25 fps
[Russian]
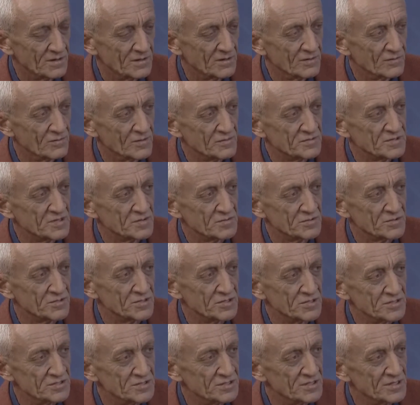в общем-то,
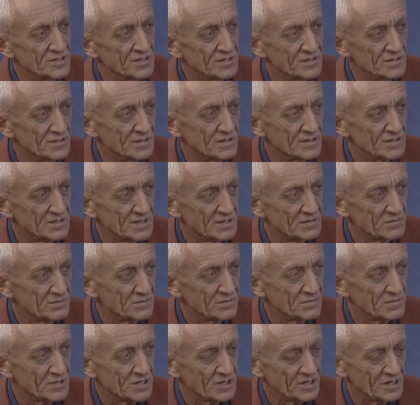идее этой
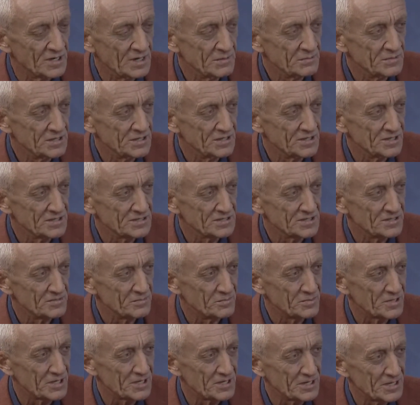программки нашей,
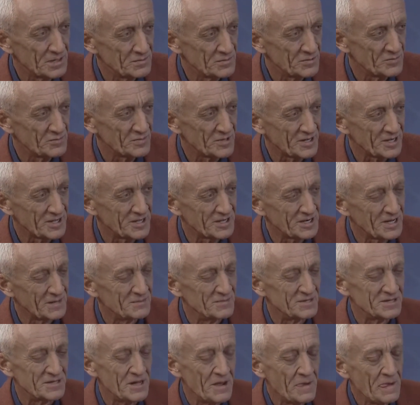программы в
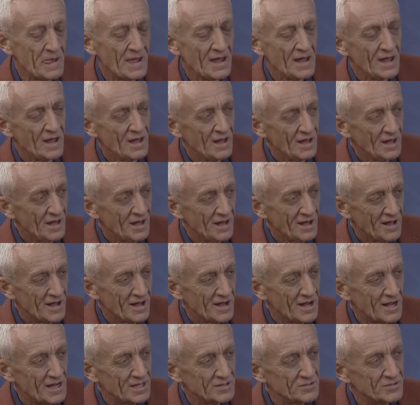программе, да?
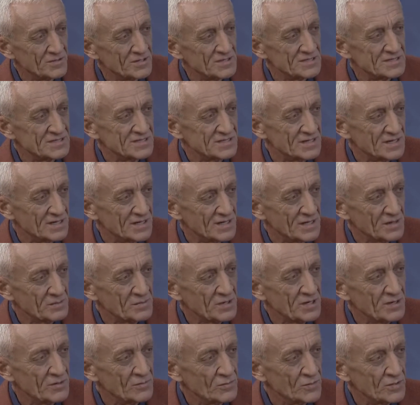Э, то есть
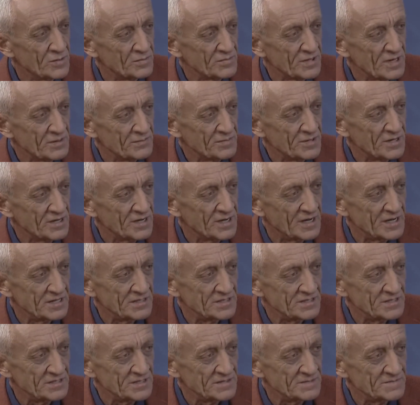правовой
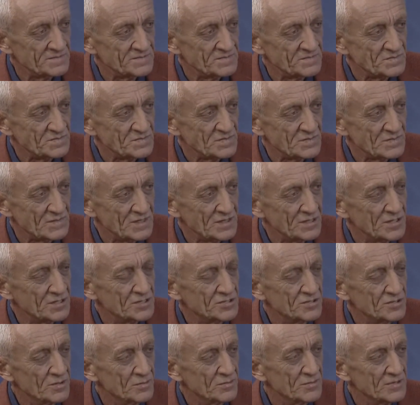пропаганде. И
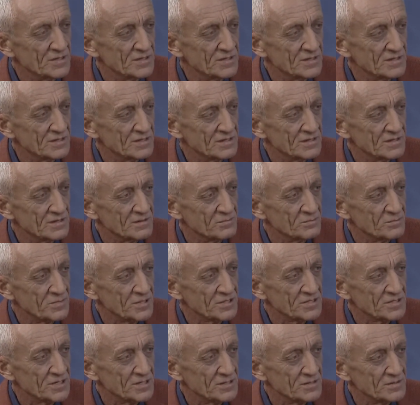начнем мы,
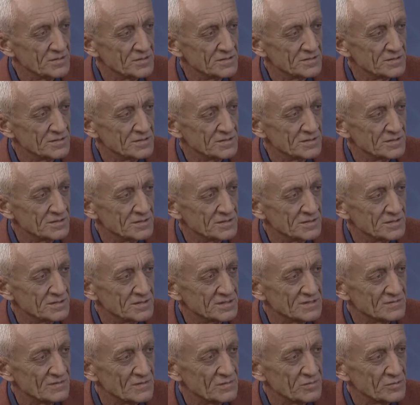пожалуй, э,
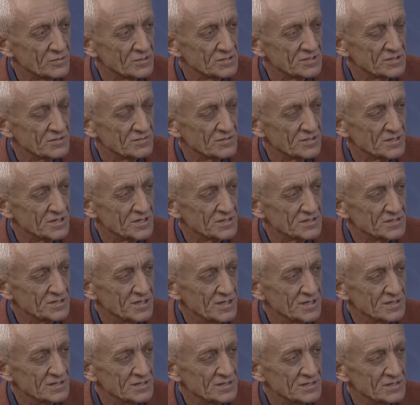с вопросов
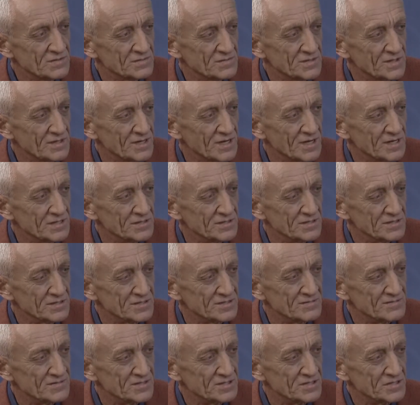гражданства. Они с
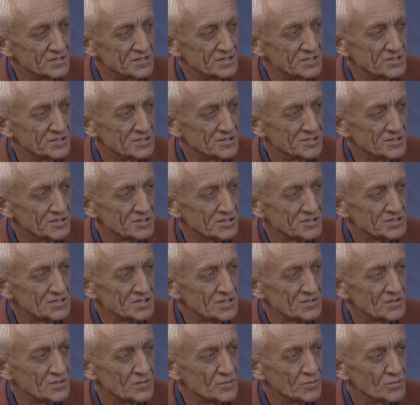2014
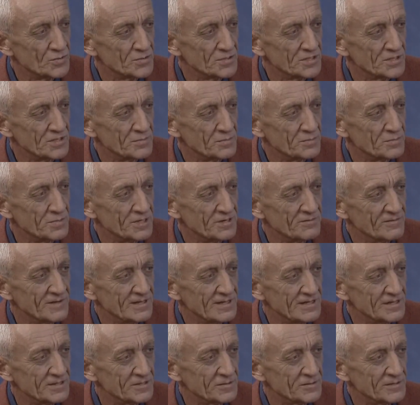года
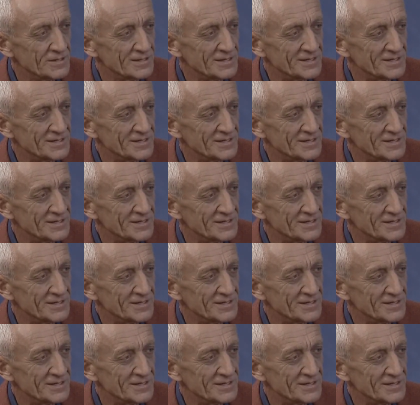превалировали